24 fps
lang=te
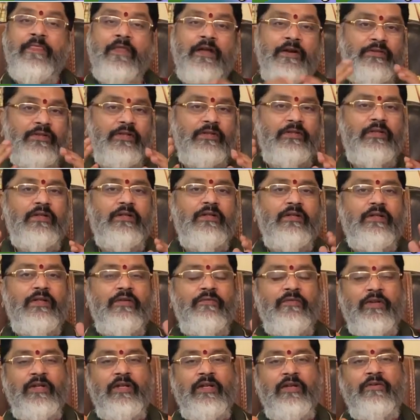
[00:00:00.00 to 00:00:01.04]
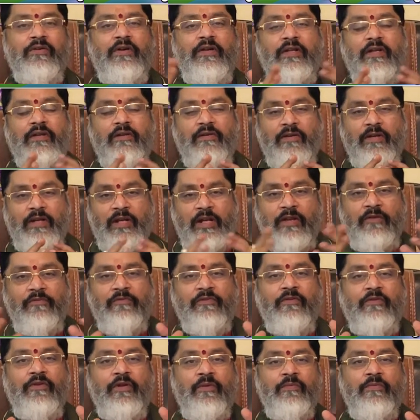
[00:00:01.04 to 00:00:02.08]
అంచేత ఇవన్నీ కూడా రిలీఫ్
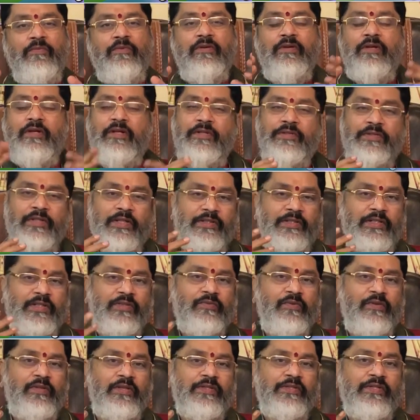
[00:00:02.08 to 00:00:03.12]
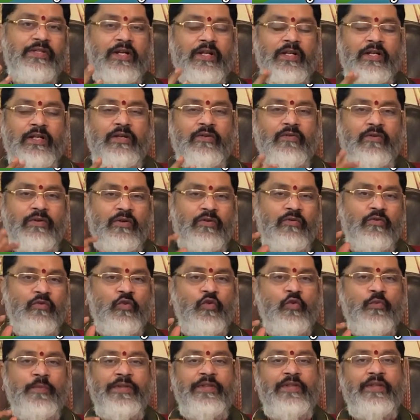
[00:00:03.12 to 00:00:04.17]
అవ్వడము సక్సెస్ఫుల్ తీసుకోవడానికి ఒక
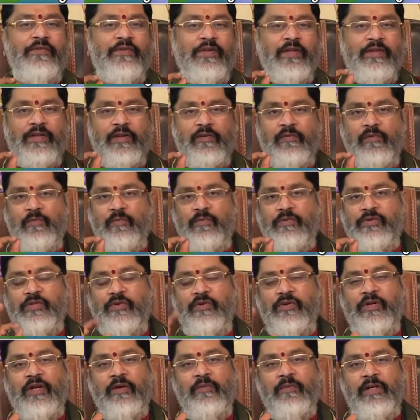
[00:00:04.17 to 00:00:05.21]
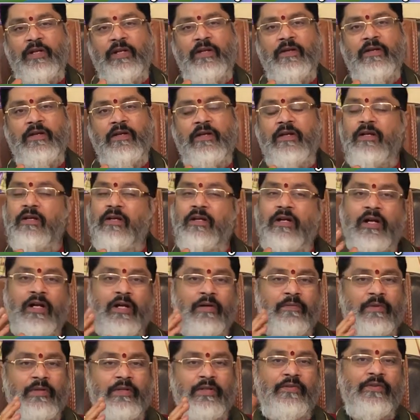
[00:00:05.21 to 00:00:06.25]
గురువు మంత్ర సాధనమే ముఖ్యం కాబట్టి ఆ
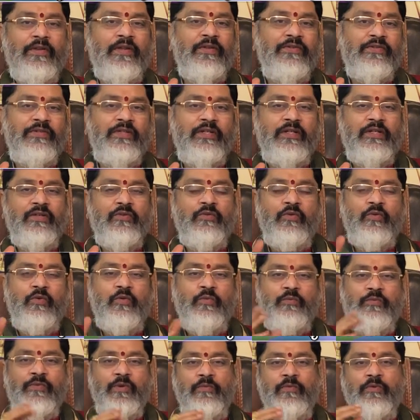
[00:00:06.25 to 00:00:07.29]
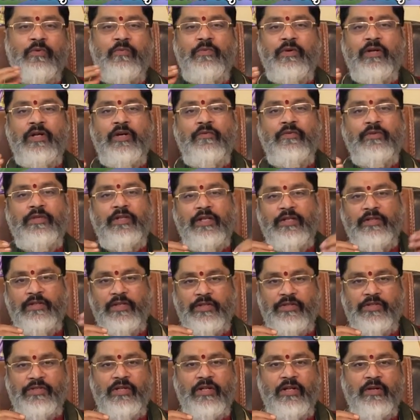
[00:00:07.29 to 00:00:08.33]
మంత్రసాధన చేయండి ఓం నమో భగవతే
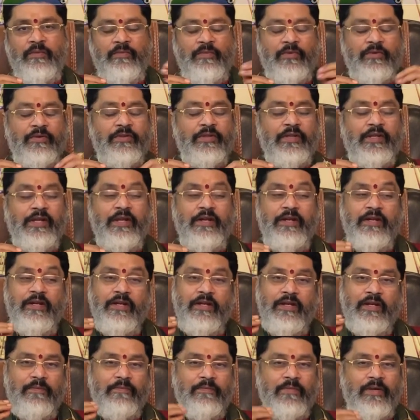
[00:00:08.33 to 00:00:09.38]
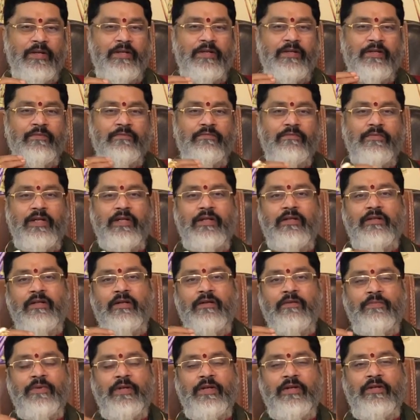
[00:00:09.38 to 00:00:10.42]
దక్షిణామూర్తియే మహ్యం
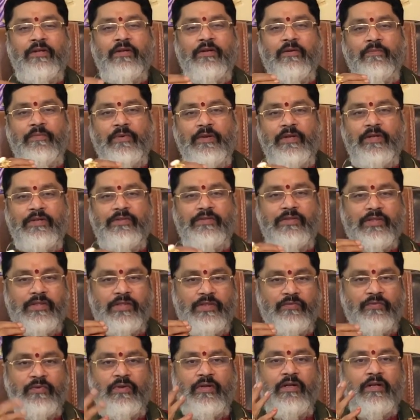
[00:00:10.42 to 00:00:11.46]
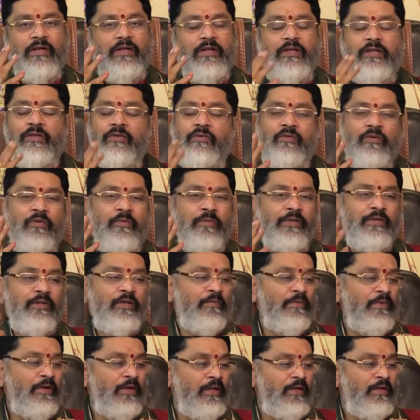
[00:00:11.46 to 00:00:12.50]
మేధాం ప్రజ్ఞాం ప్రయచ్చ స్వాహ ఇది గురు మంత్రం
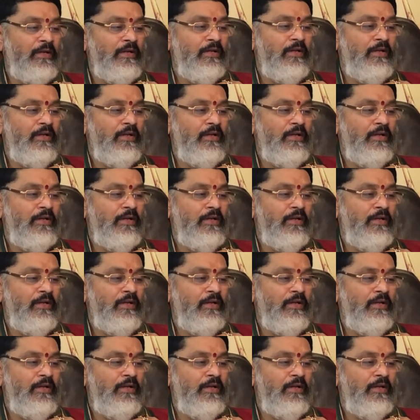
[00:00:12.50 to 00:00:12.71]
అన్నమాట